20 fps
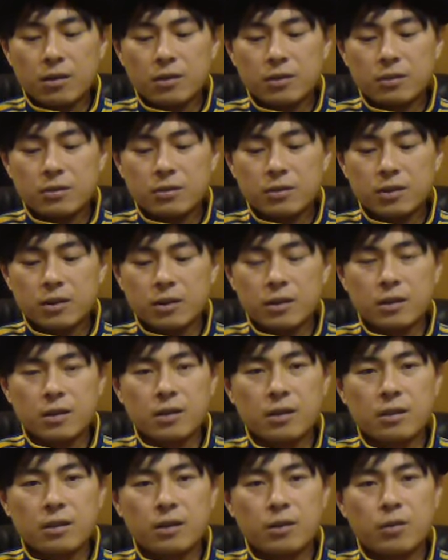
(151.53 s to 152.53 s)
次に書い
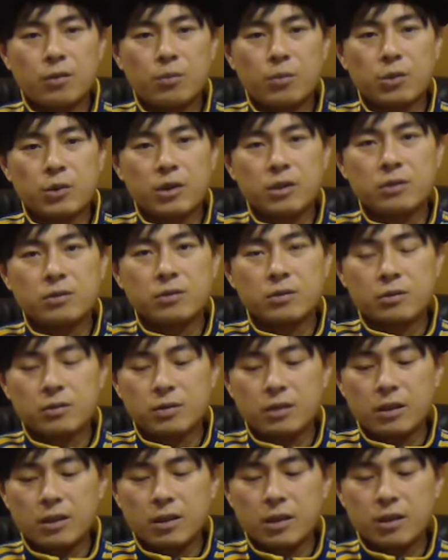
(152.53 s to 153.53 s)
た「ホモデウス
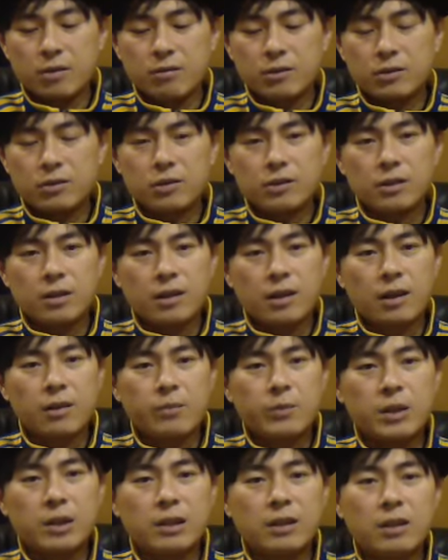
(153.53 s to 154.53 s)
人間はついに神
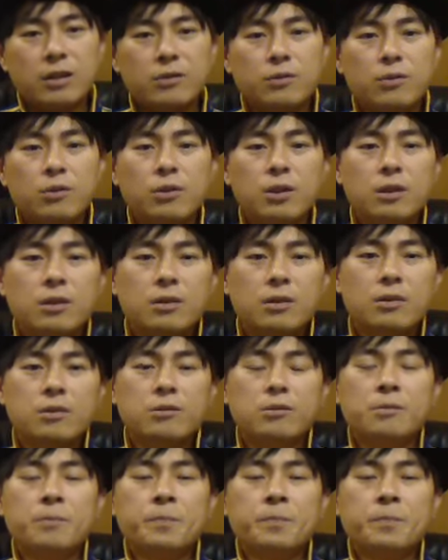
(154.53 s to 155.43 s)
になるのか」っていう